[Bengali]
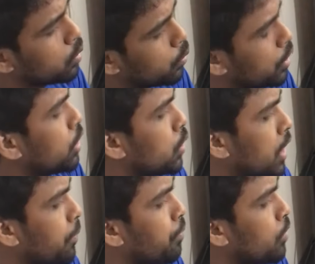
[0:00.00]
উনি যদি
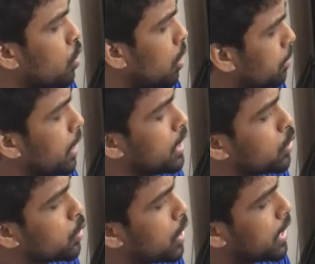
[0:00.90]
অবিবাহিত
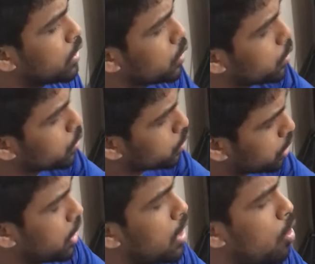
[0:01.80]
থাকে যদি কোনো
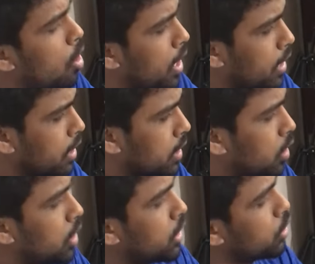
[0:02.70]
সন্তান হয়
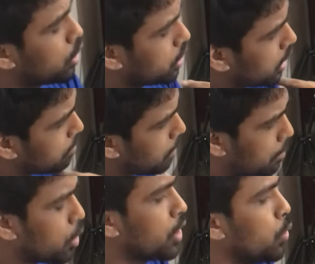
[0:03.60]
তাহলে সেই সন্তানের
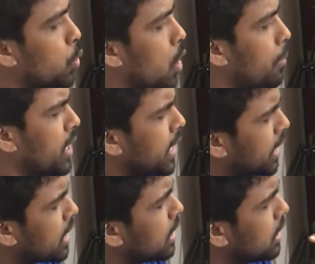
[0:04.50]
বাবাও কিন্তু আমি এখানে
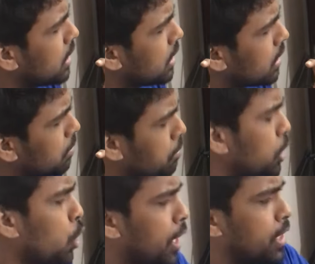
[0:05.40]
একটা
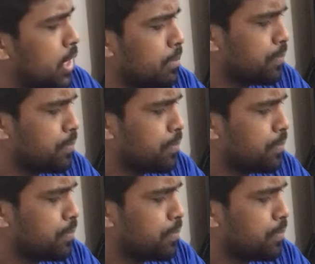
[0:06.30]
বিষয় আছে